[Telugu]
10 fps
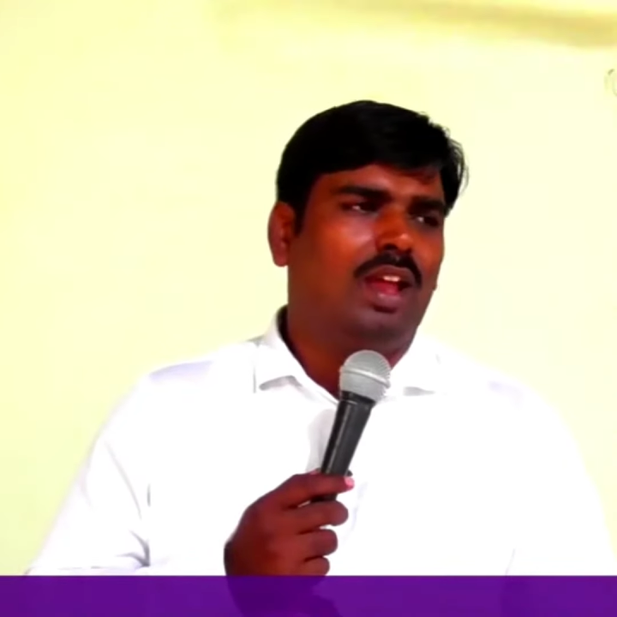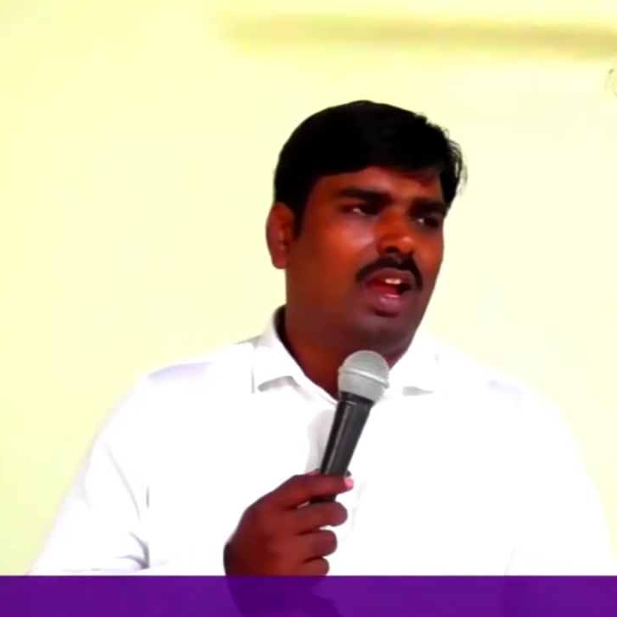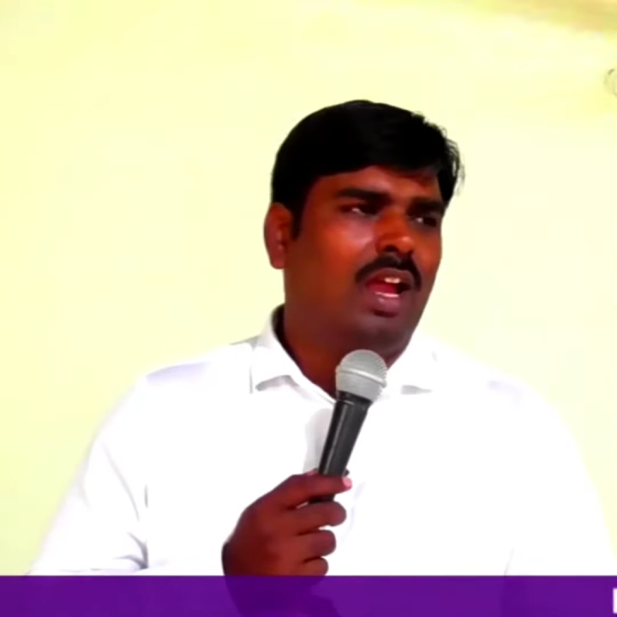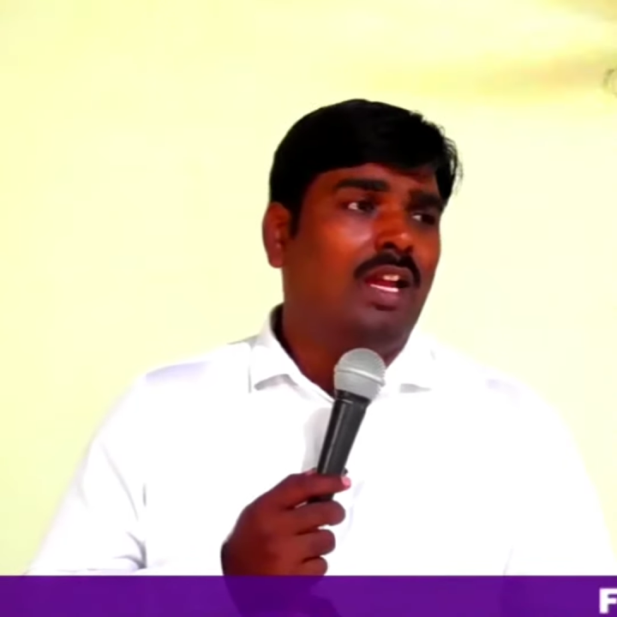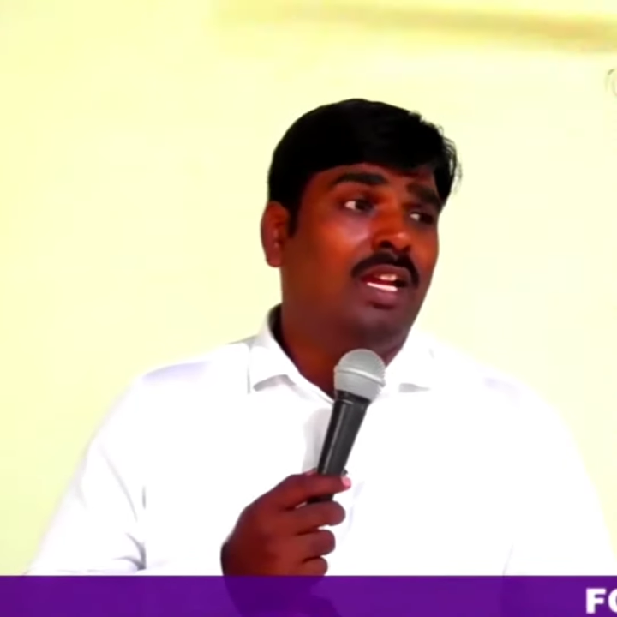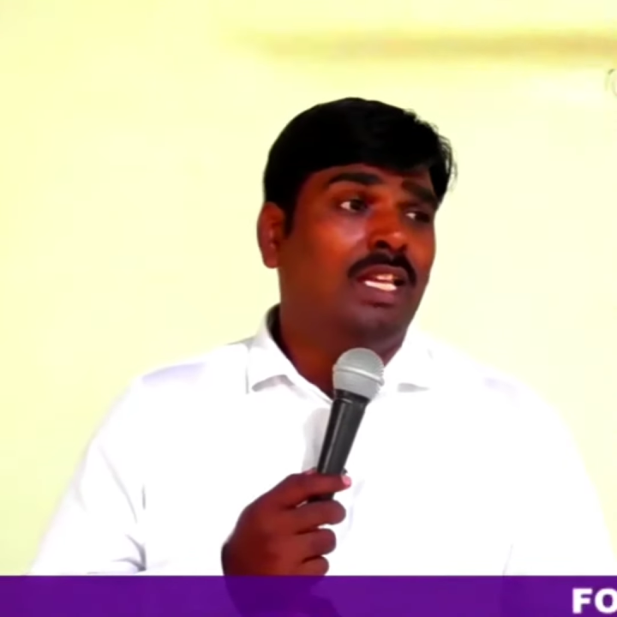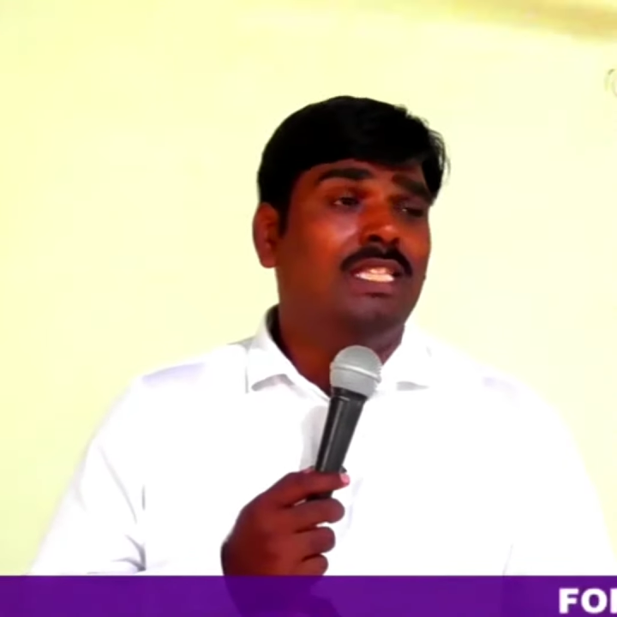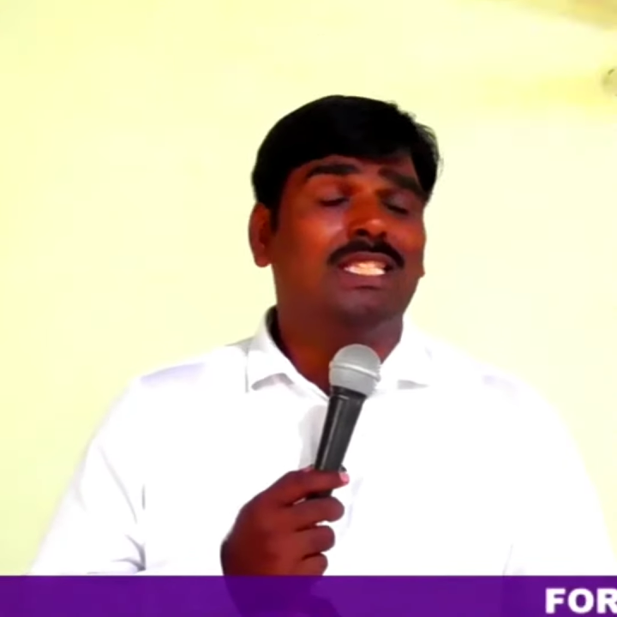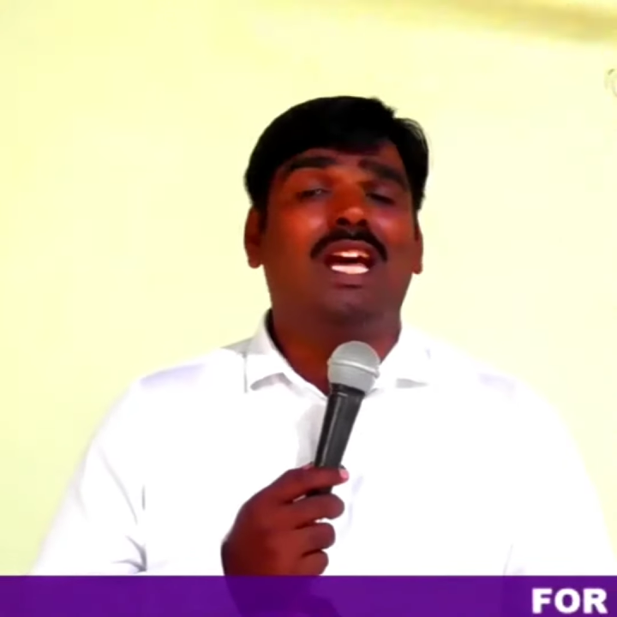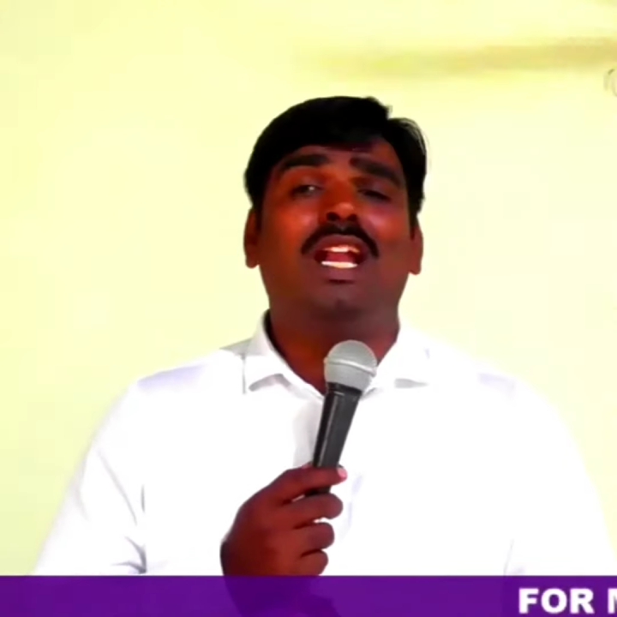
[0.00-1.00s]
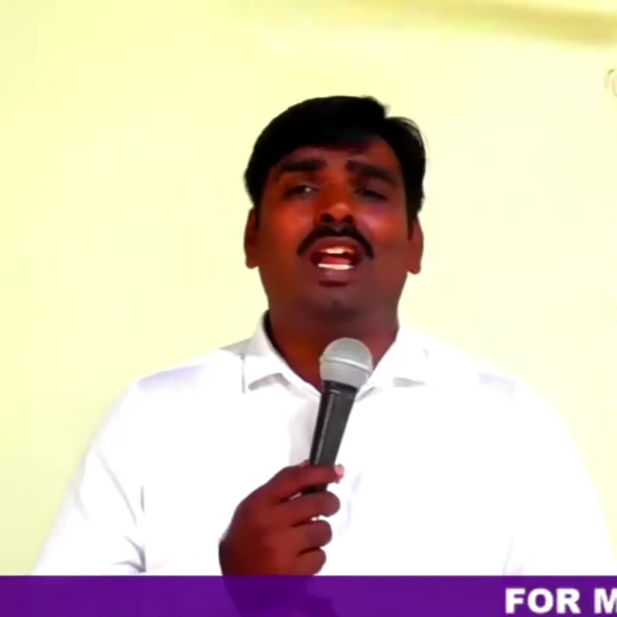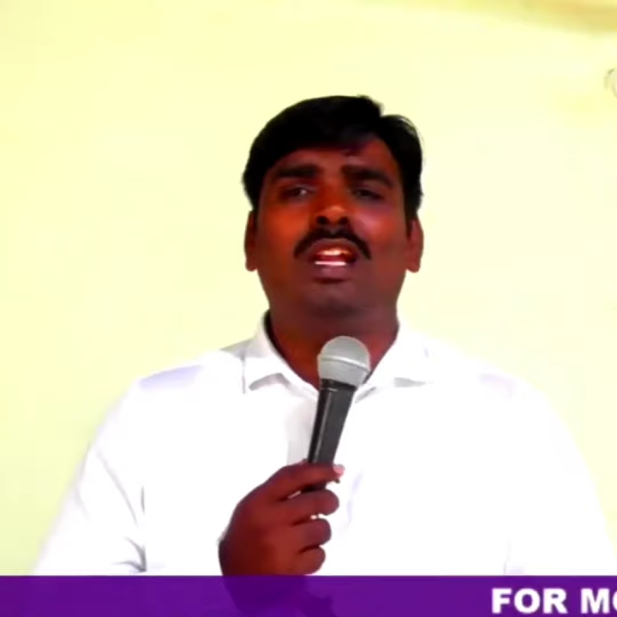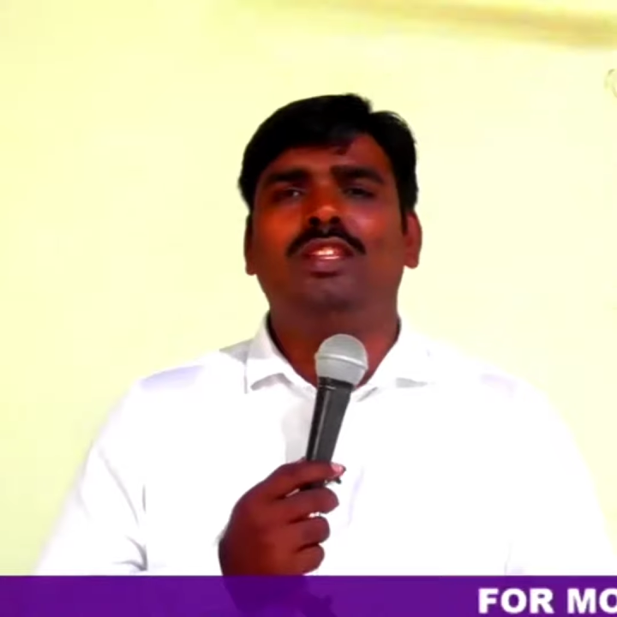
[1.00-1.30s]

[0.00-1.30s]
ఆయన నీ స్థానాన్ని